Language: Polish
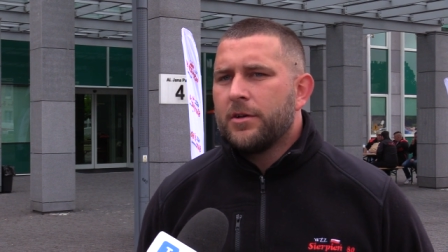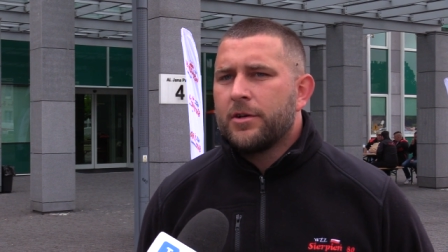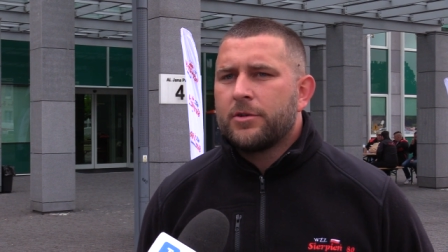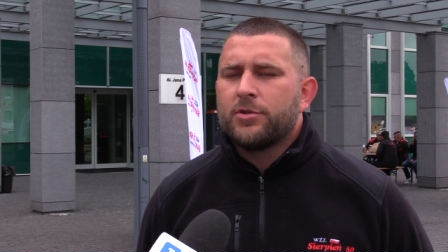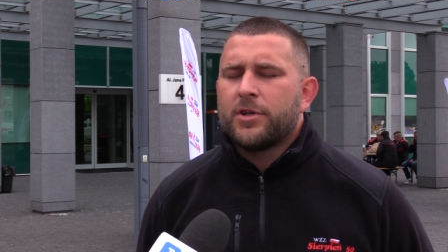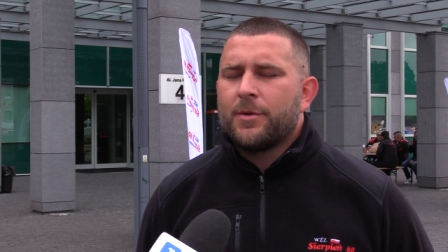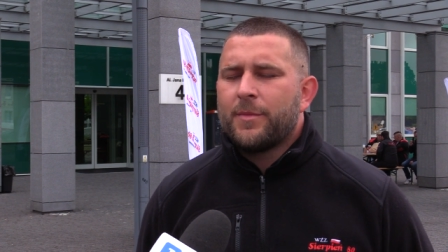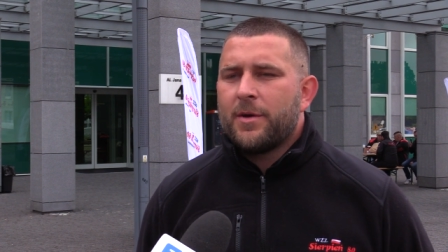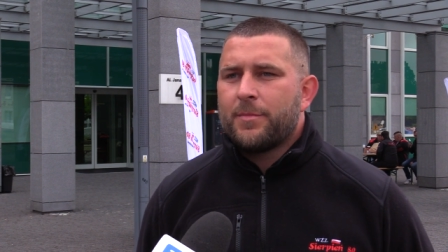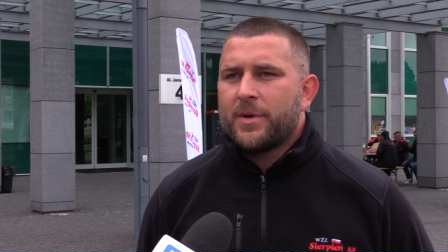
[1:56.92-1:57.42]
y,
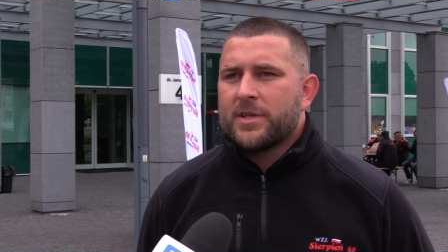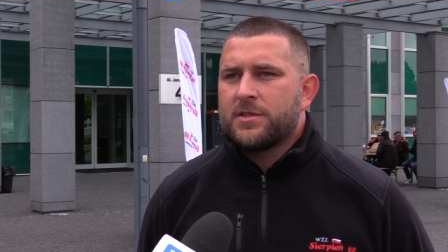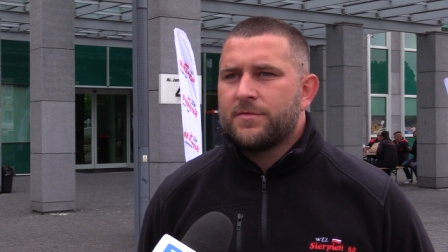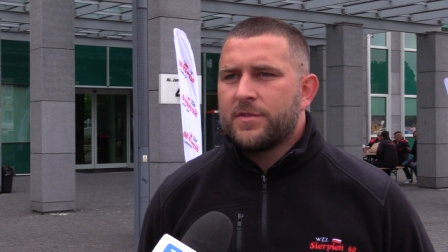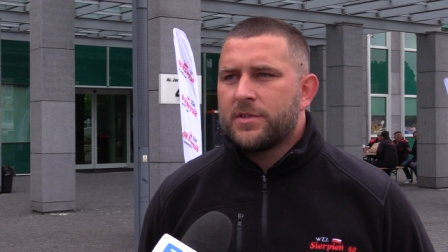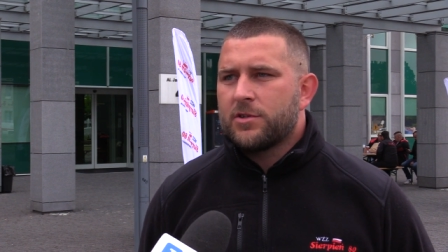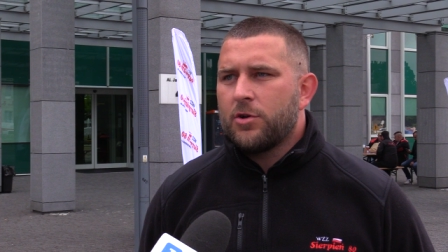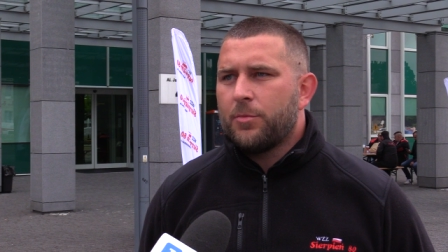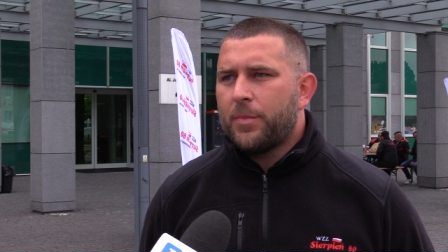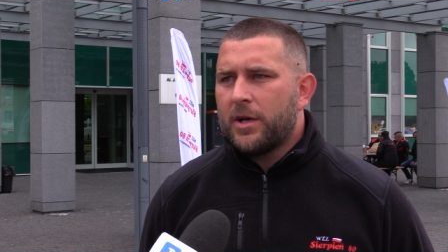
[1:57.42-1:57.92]
które mają
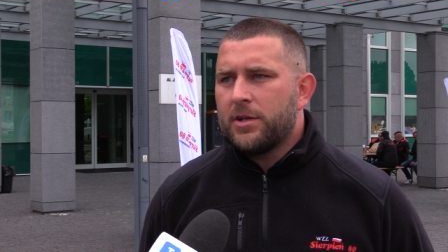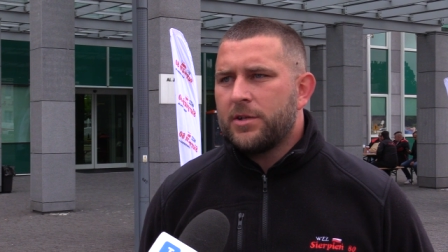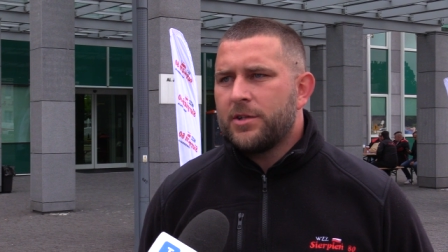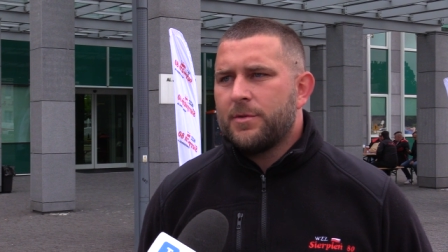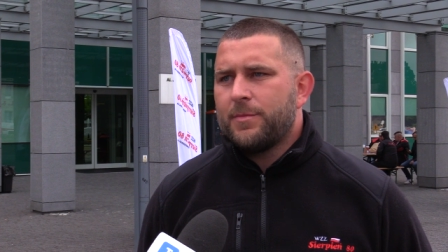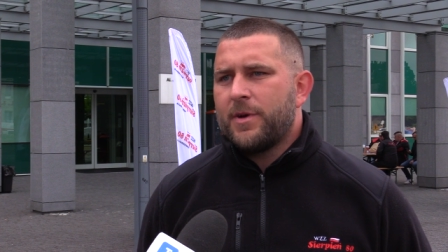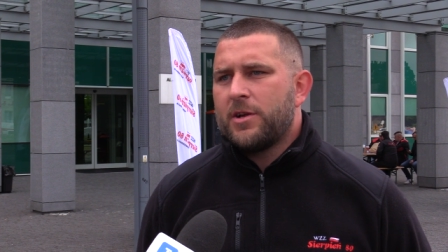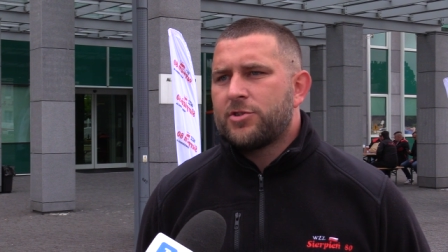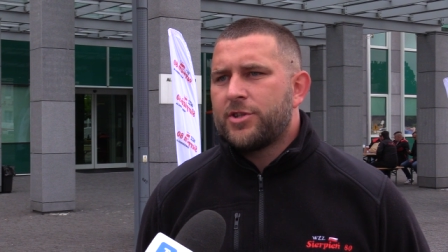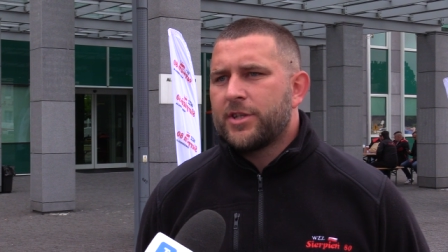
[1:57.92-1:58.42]
pracownicy z kopalni,
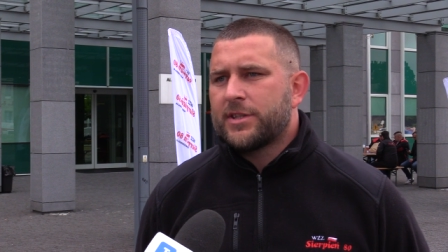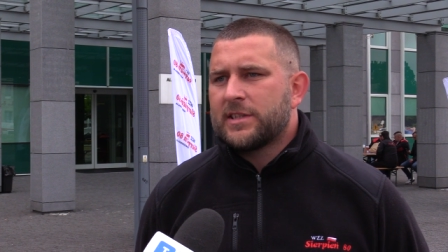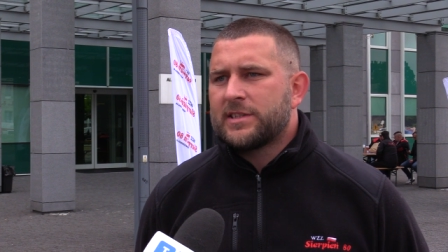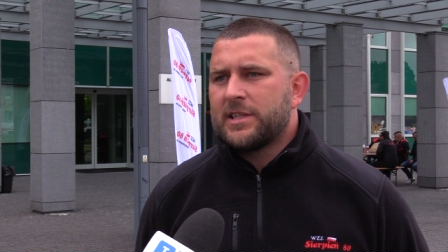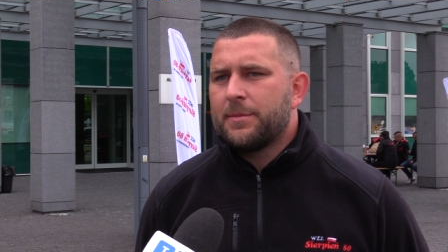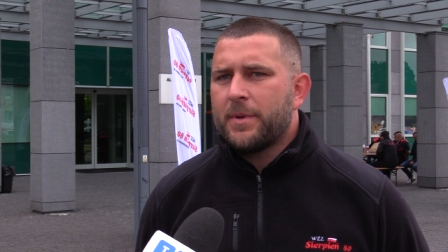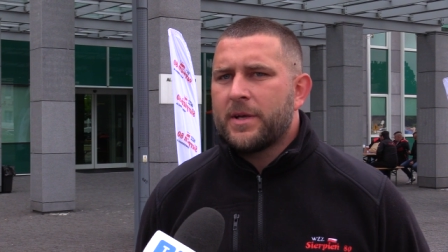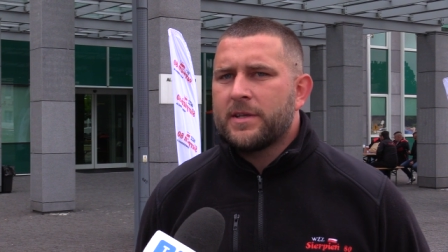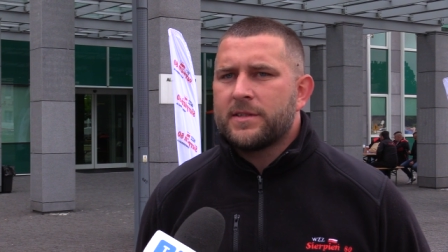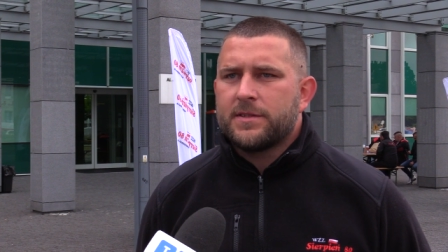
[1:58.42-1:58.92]
nie mają
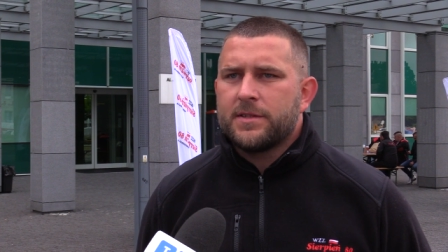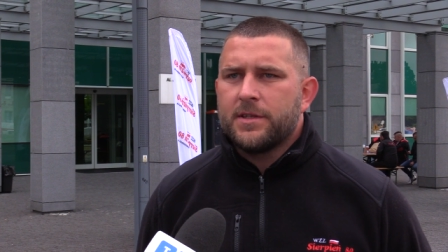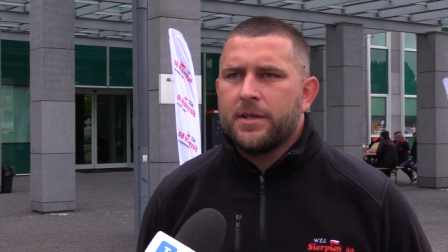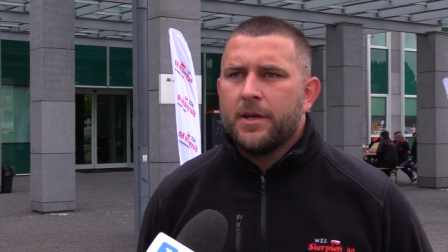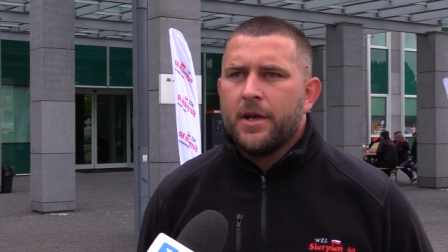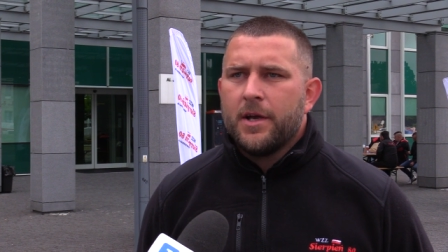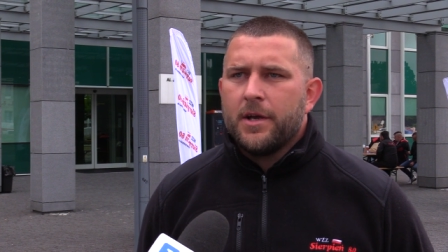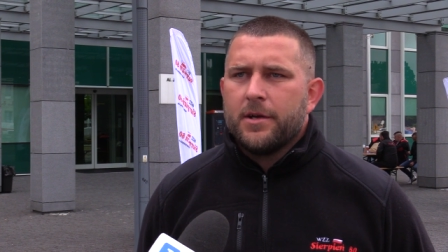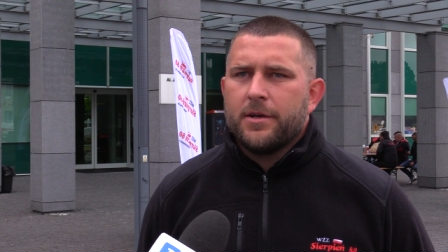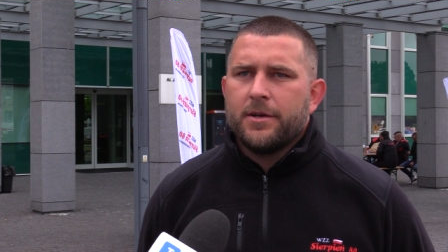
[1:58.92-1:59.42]
14 pensji,
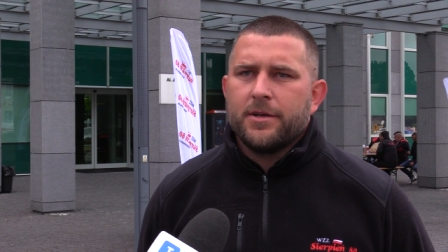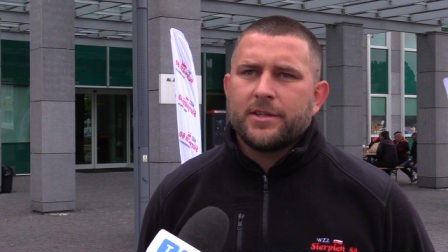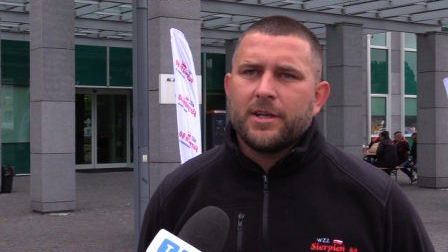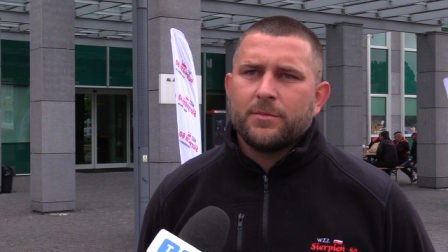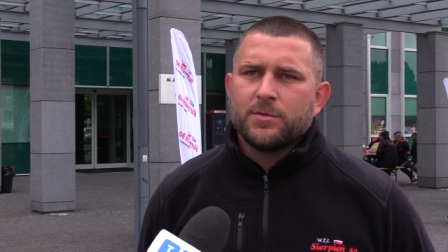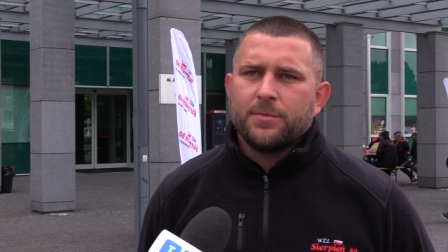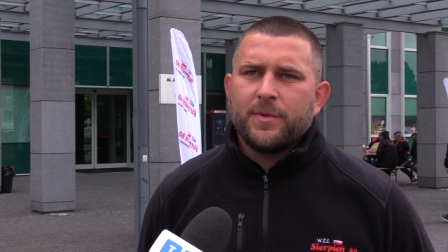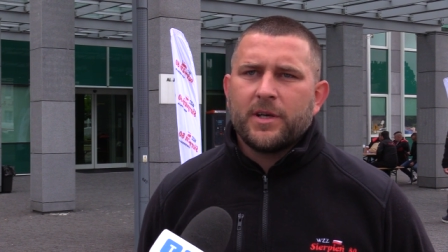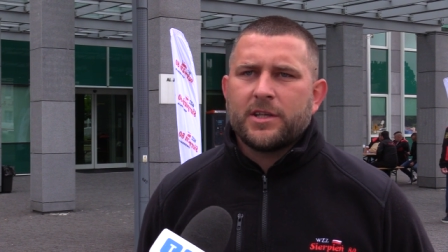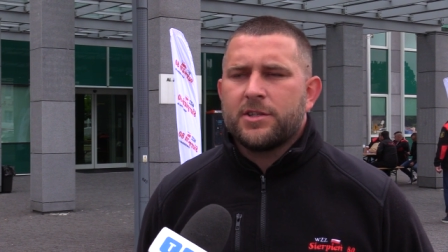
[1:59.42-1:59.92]
y,
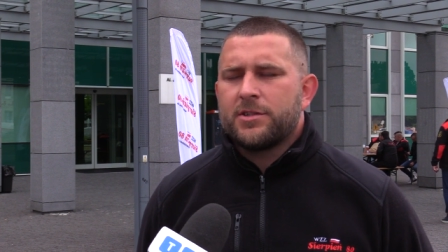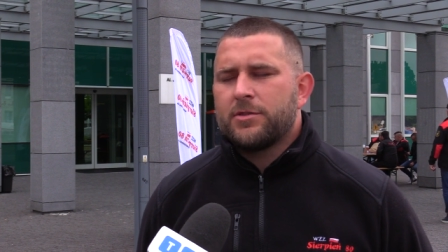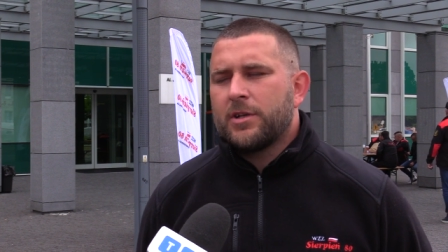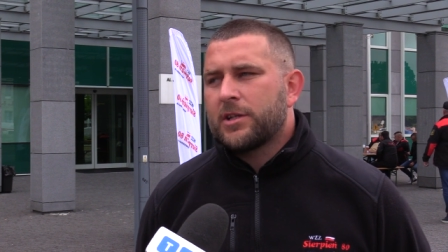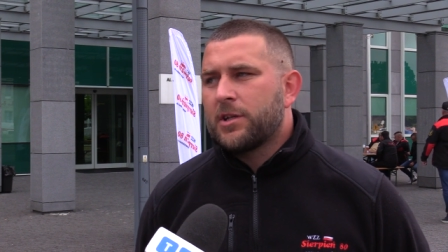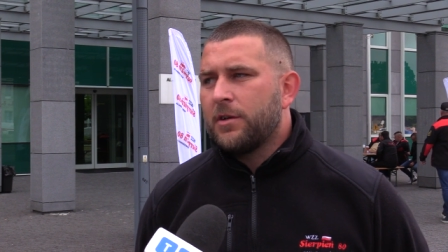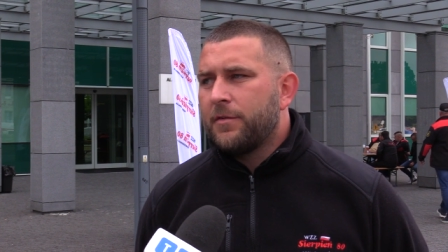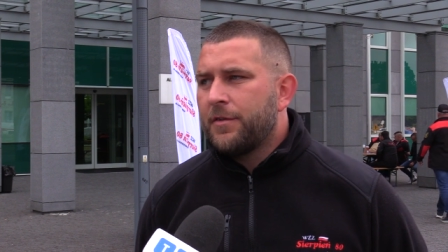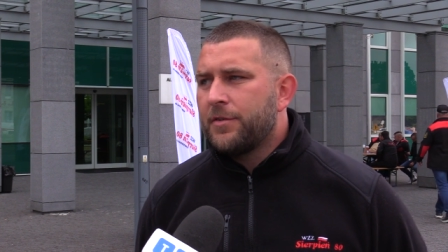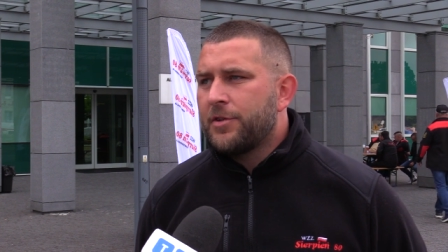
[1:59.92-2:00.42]
tam są jakieś
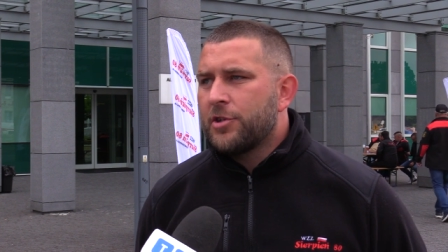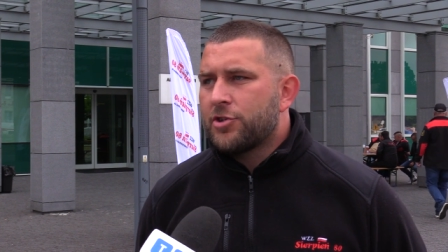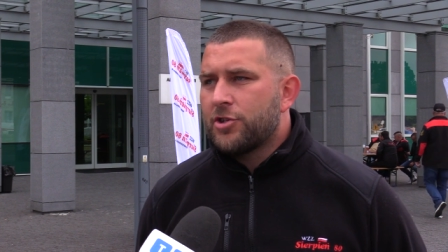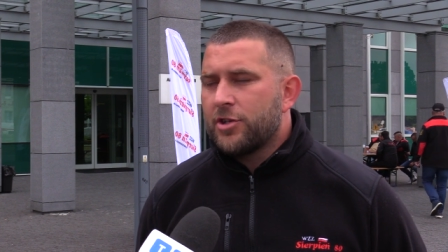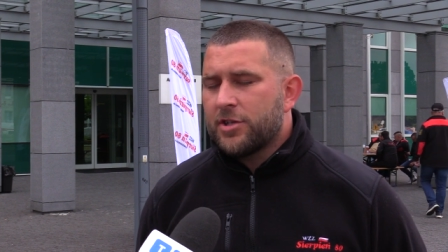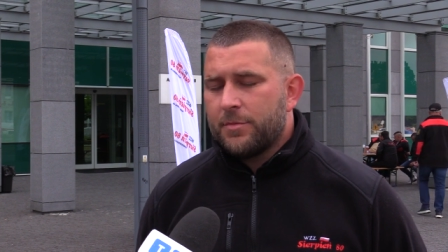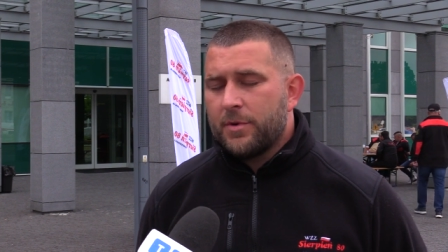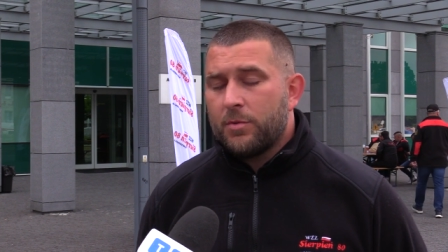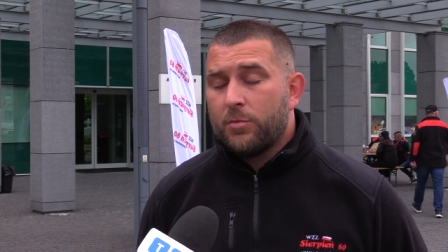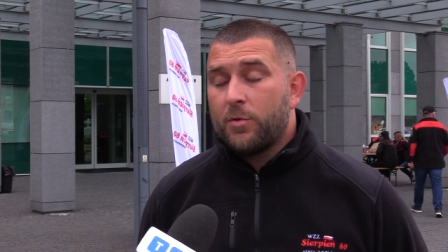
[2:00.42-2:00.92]
dodatkowe
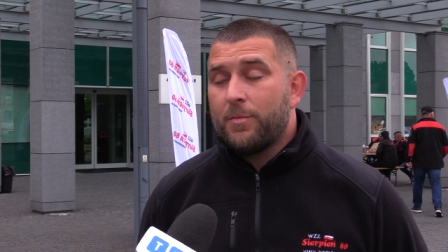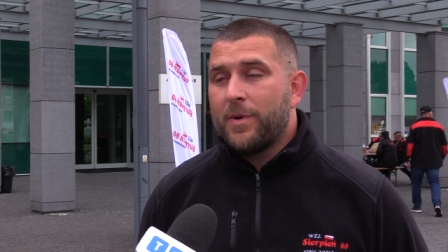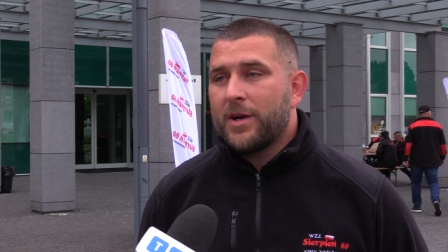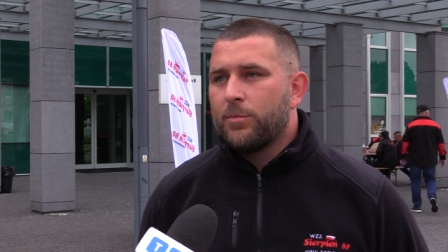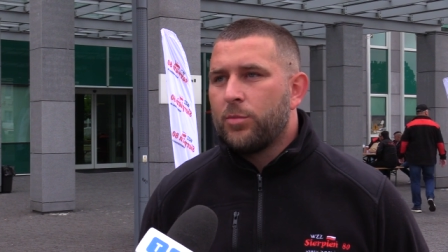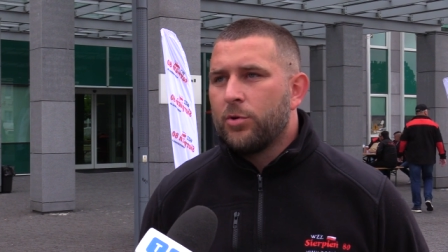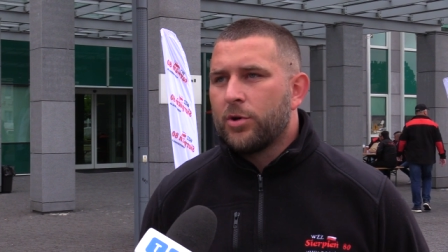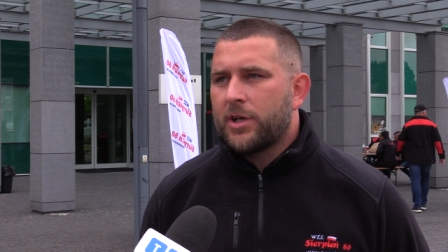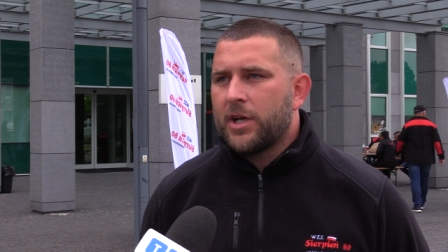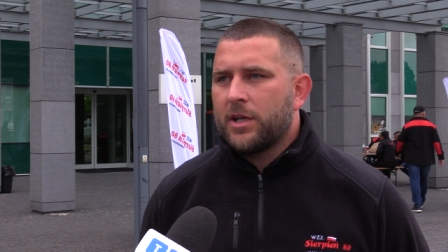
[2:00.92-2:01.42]
wytyczne, żeby mógł
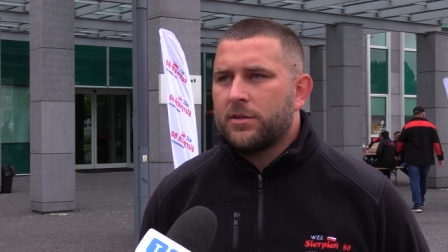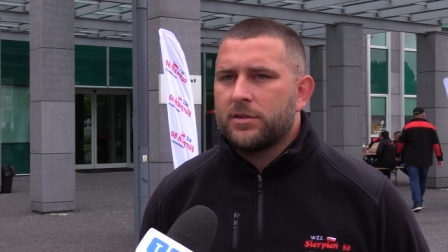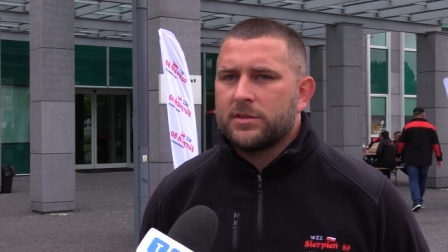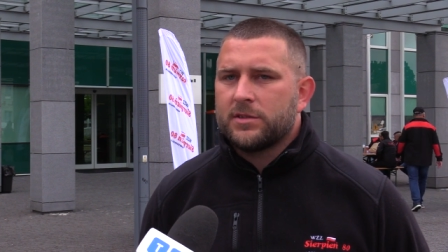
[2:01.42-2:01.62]
barburkę